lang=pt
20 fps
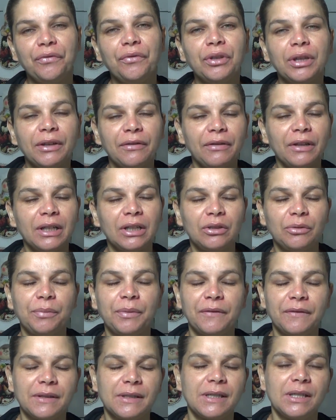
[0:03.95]
Vou estar tá falando
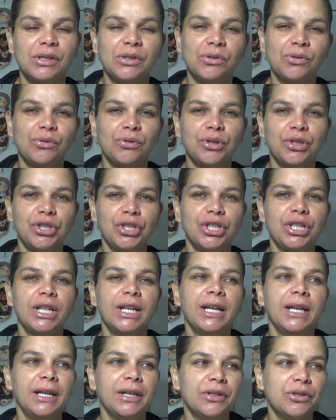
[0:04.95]
para vocês hoje
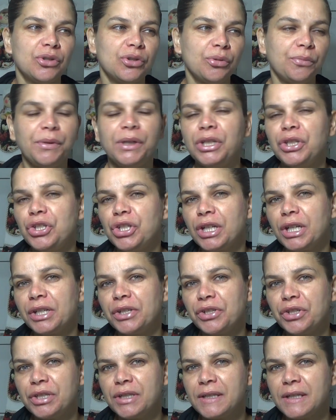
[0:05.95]
sobre
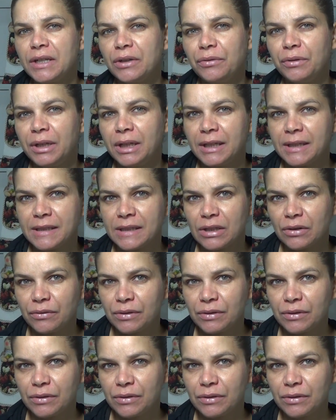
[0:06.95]
dicas de segurança,